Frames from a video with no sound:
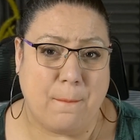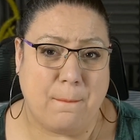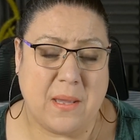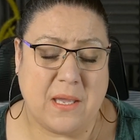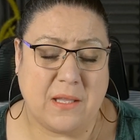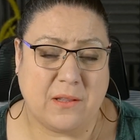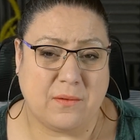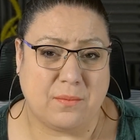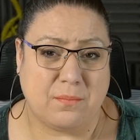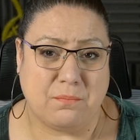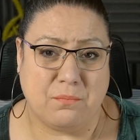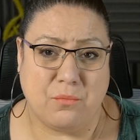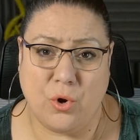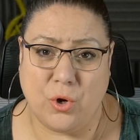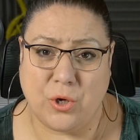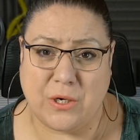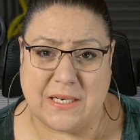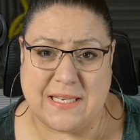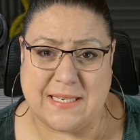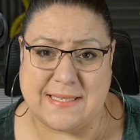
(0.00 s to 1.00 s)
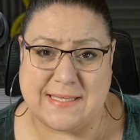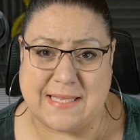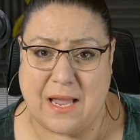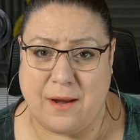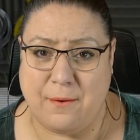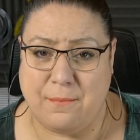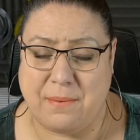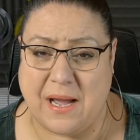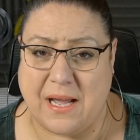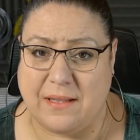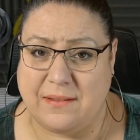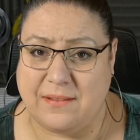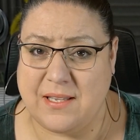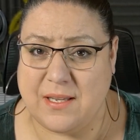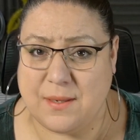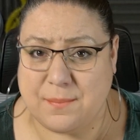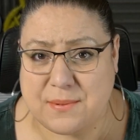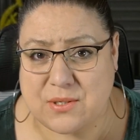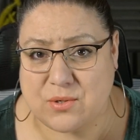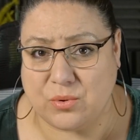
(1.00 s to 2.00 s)
mit möglichst ein paar
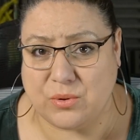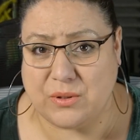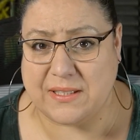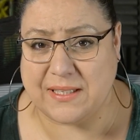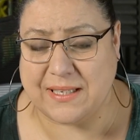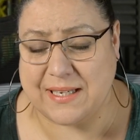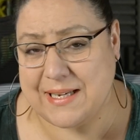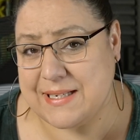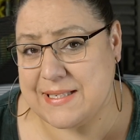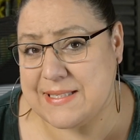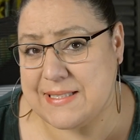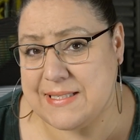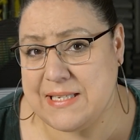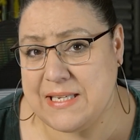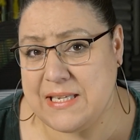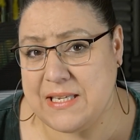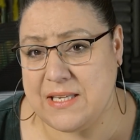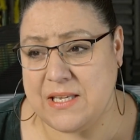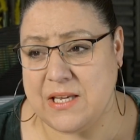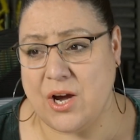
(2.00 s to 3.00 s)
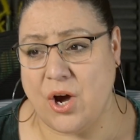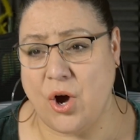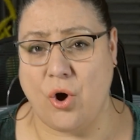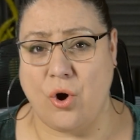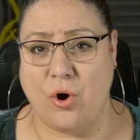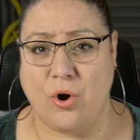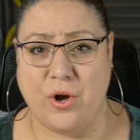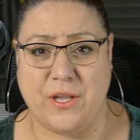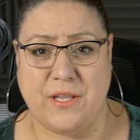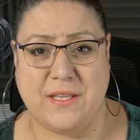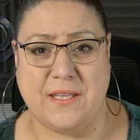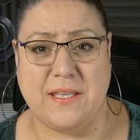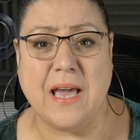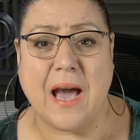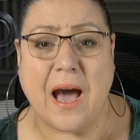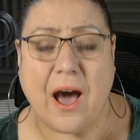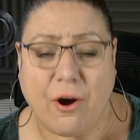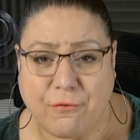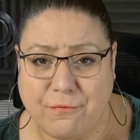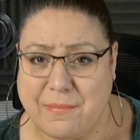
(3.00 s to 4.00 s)
Tipps und Tricks, die ihr euch
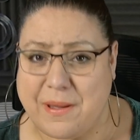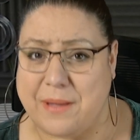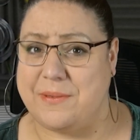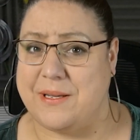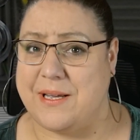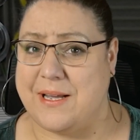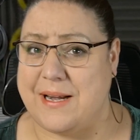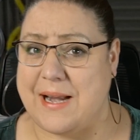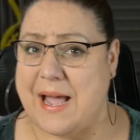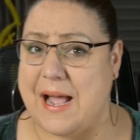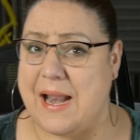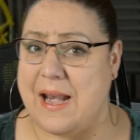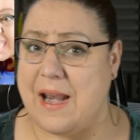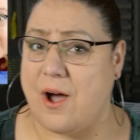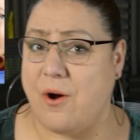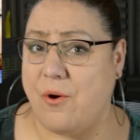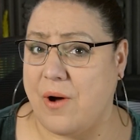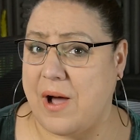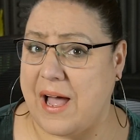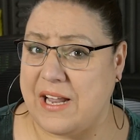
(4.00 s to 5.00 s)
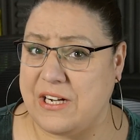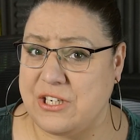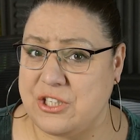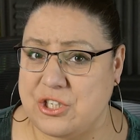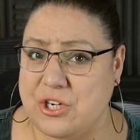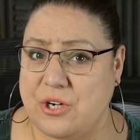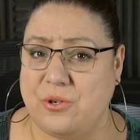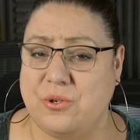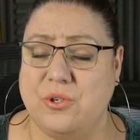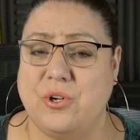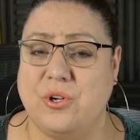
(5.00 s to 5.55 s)
hier auf meinem Kanal auch anschauen